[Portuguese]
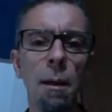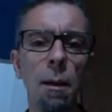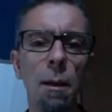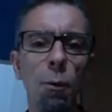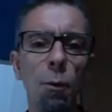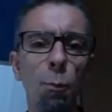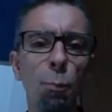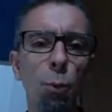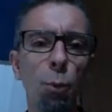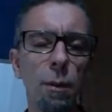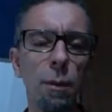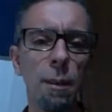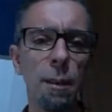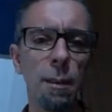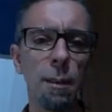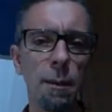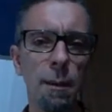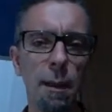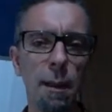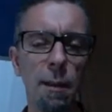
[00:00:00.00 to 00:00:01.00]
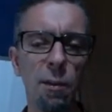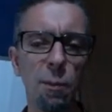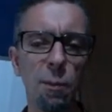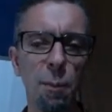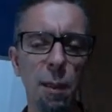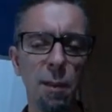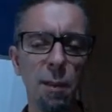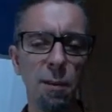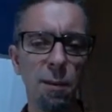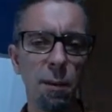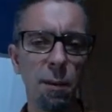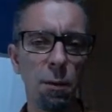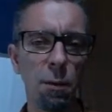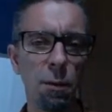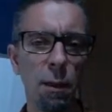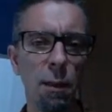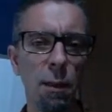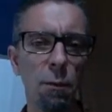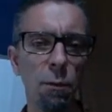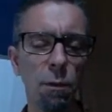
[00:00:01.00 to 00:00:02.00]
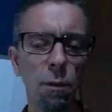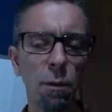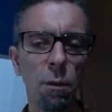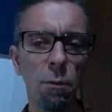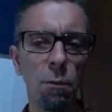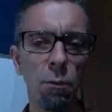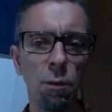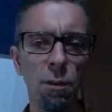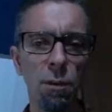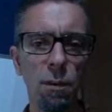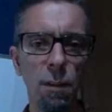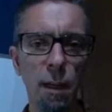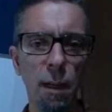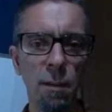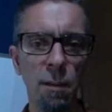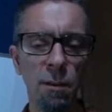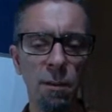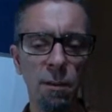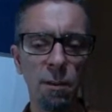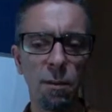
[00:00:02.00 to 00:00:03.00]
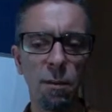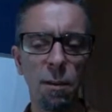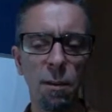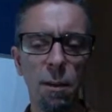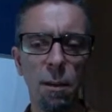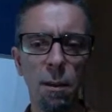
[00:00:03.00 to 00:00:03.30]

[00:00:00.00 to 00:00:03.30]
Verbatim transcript: o poder da respiração na redução do estresse.